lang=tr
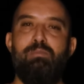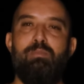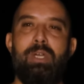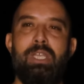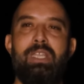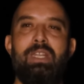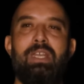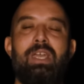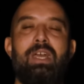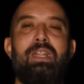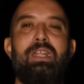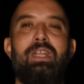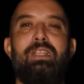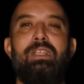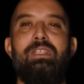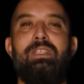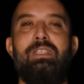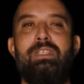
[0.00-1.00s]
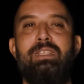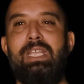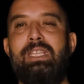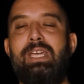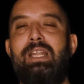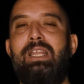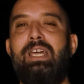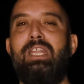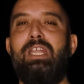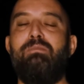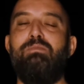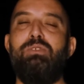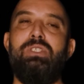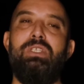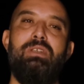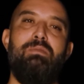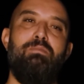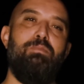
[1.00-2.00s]
makine ayarlarını detaylı
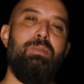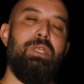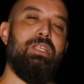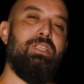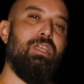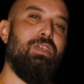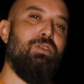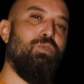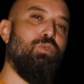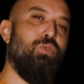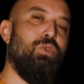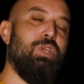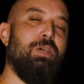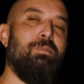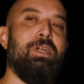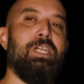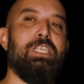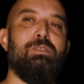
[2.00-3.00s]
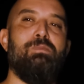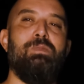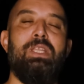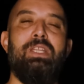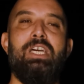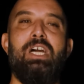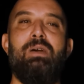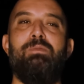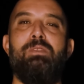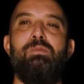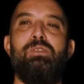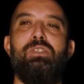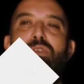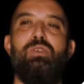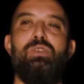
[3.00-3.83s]
anlatmıştık. Bir de uygulama kısmında ne yaptığımızı